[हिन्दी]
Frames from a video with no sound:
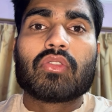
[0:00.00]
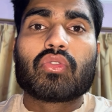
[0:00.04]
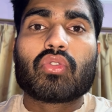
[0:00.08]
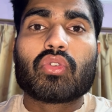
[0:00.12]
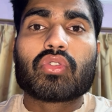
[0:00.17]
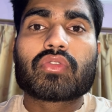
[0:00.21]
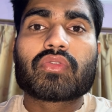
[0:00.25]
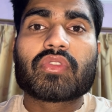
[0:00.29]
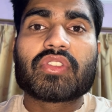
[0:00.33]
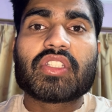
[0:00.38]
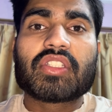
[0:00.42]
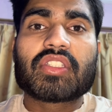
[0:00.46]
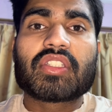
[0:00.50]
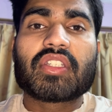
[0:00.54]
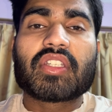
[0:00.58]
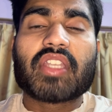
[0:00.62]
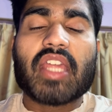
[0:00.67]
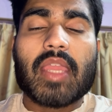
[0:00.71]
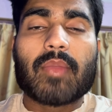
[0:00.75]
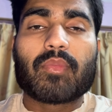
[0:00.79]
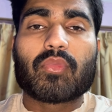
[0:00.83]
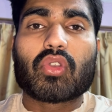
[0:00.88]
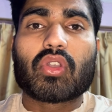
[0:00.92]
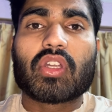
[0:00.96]
तो उस वजह से
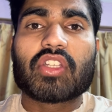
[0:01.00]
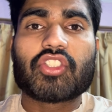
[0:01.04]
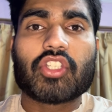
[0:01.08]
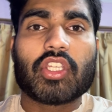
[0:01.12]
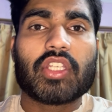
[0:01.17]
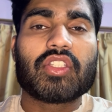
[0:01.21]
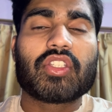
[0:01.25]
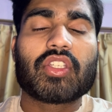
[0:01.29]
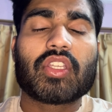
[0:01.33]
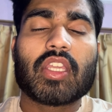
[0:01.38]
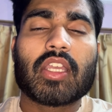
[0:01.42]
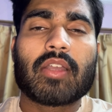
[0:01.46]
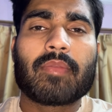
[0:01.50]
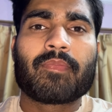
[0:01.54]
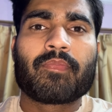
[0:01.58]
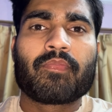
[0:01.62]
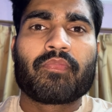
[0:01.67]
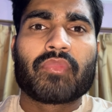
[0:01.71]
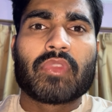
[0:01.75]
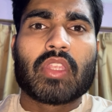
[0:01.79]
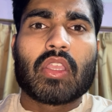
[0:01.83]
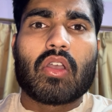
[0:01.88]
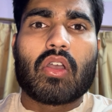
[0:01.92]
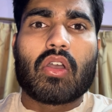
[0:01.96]
टाइम थोड़ा चेंज किया
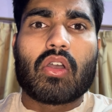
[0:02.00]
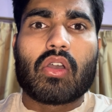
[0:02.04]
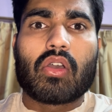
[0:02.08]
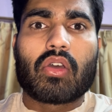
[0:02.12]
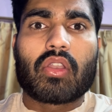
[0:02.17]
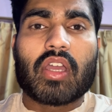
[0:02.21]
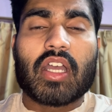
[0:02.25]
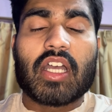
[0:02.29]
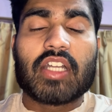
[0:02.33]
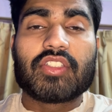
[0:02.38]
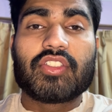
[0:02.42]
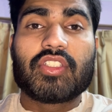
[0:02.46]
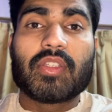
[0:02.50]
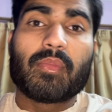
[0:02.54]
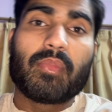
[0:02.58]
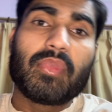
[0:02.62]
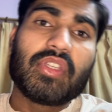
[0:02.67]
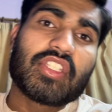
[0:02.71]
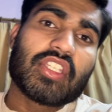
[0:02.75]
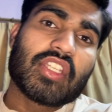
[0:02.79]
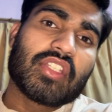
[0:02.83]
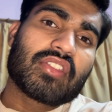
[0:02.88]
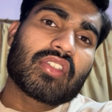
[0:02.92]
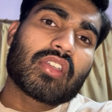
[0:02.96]
और आज जिम
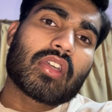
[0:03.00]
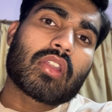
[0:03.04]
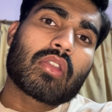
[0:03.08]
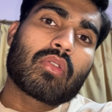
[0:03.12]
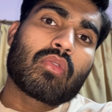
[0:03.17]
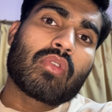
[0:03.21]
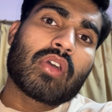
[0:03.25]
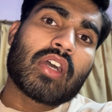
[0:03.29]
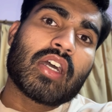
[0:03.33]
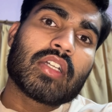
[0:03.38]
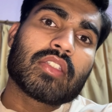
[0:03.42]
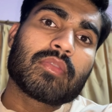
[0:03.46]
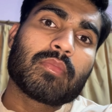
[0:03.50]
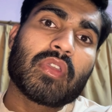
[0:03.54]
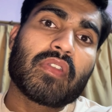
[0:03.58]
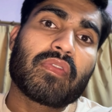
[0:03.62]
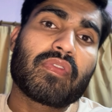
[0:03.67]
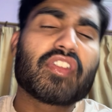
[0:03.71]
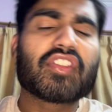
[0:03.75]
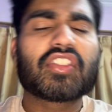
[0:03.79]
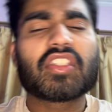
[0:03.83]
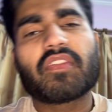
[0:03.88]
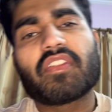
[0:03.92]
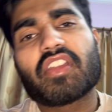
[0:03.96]
भी चेंज कर रहा हूँ आज मैं
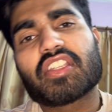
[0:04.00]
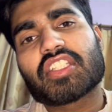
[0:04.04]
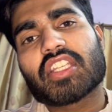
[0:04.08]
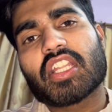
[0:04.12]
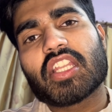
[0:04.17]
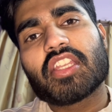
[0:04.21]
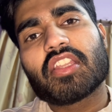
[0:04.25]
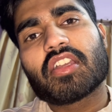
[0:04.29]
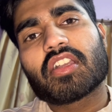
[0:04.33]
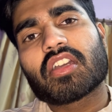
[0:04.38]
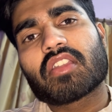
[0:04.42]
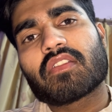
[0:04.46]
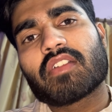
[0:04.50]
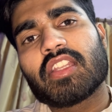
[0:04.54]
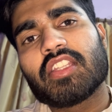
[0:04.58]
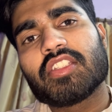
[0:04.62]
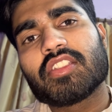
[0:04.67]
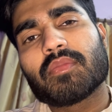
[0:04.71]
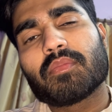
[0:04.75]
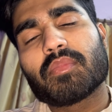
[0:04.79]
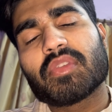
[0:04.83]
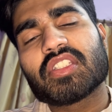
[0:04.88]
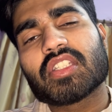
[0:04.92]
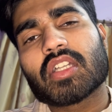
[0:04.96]
फिर से वैशाली नगर वाली
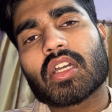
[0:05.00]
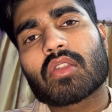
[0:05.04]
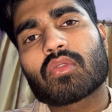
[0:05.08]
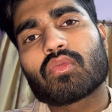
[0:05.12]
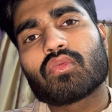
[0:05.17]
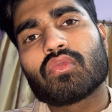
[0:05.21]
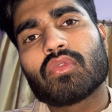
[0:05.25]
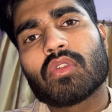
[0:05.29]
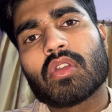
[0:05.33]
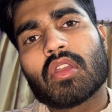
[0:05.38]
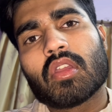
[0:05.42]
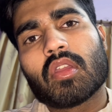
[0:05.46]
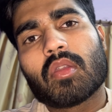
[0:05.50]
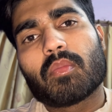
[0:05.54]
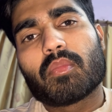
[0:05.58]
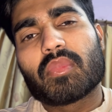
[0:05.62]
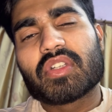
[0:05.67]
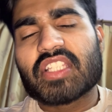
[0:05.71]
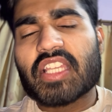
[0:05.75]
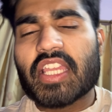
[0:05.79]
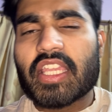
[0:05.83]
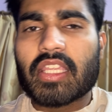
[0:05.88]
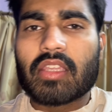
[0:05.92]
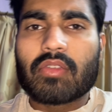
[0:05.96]
जिम में जा रहा हूँ
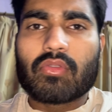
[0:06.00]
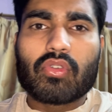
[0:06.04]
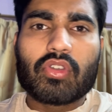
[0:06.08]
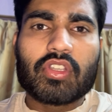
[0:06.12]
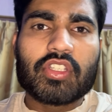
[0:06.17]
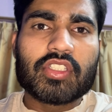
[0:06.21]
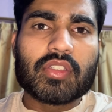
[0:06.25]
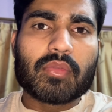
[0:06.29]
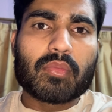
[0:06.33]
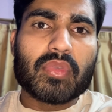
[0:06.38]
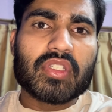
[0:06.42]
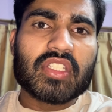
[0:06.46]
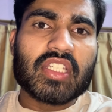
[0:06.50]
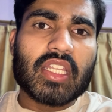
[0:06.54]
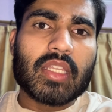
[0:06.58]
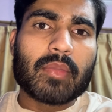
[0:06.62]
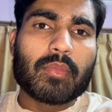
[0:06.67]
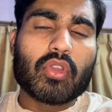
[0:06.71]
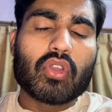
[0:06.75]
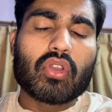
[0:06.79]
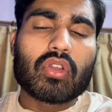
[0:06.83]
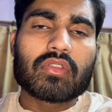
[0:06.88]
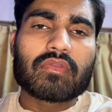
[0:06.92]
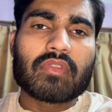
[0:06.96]
मज़ा आएंगे वो वाली जिम में जाने
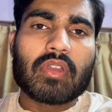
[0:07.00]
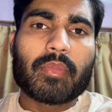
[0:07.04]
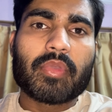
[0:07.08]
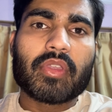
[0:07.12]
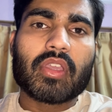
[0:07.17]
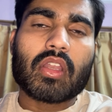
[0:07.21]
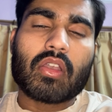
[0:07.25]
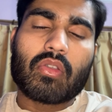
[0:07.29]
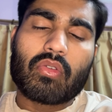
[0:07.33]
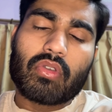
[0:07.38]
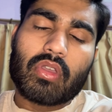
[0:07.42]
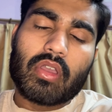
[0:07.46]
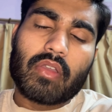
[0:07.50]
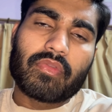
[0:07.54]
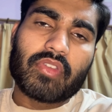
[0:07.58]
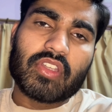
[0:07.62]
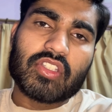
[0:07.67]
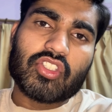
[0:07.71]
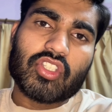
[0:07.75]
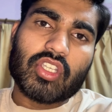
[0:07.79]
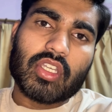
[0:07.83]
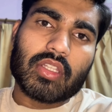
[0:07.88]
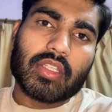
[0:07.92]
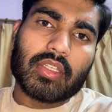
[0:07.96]
बिकॉज वहाँ पे क्राउड काफ़ी
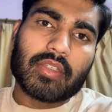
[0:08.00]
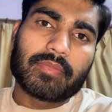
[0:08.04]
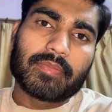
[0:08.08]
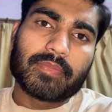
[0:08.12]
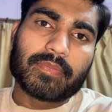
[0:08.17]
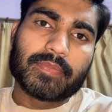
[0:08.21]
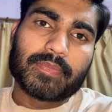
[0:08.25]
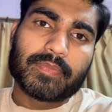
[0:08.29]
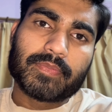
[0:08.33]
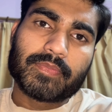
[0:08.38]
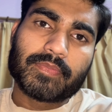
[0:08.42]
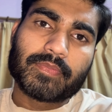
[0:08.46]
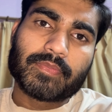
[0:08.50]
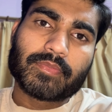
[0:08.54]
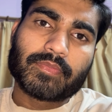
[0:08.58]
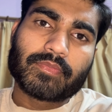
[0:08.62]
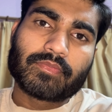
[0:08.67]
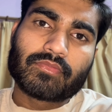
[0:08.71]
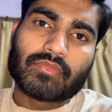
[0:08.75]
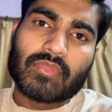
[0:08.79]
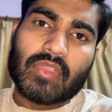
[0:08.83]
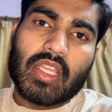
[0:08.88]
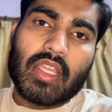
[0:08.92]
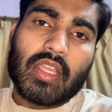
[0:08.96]
अच्छा आता
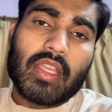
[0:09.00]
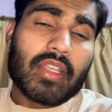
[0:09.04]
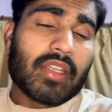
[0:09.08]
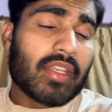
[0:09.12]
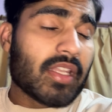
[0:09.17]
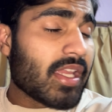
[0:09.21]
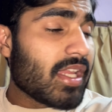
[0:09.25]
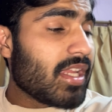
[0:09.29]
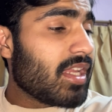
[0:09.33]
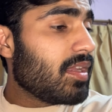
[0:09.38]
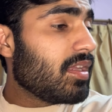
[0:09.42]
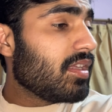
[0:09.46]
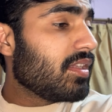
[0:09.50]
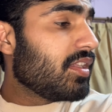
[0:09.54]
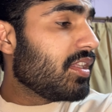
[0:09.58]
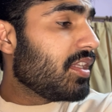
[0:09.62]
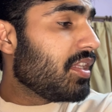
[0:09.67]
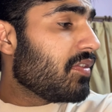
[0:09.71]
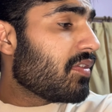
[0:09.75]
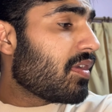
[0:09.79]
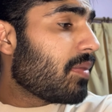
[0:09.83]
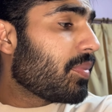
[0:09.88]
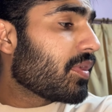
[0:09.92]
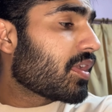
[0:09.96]
है नहीं
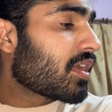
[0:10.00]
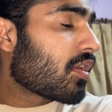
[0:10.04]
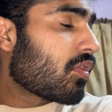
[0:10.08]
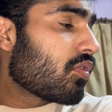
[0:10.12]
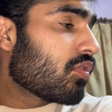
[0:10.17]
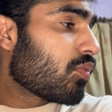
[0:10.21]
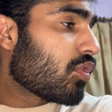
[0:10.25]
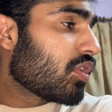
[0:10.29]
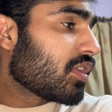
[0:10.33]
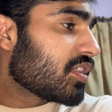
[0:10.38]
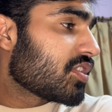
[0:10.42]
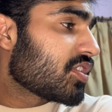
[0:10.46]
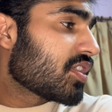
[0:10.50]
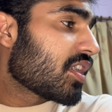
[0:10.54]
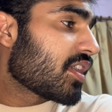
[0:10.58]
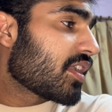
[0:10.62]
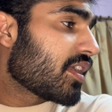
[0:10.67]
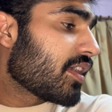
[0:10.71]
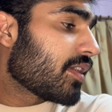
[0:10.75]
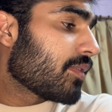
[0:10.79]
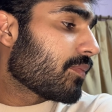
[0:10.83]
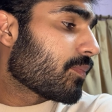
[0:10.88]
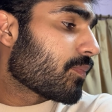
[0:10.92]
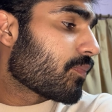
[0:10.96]
दीदी वहाँ पे क्राउड बहुत अच्छा
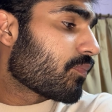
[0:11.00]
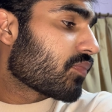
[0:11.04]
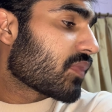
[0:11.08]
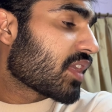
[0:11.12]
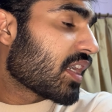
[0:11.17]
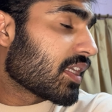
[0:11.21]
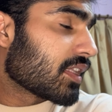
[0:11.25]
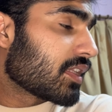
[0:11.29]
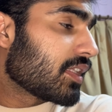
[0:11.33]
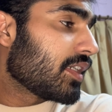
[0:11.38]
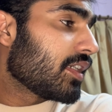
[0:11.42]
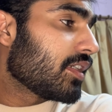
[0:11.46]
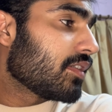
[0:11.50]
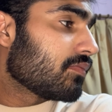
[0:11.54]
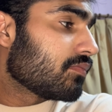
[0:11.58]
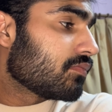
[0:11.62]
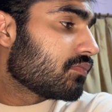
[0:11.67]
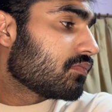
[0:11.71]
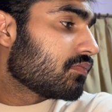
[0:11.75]
रहा है आता है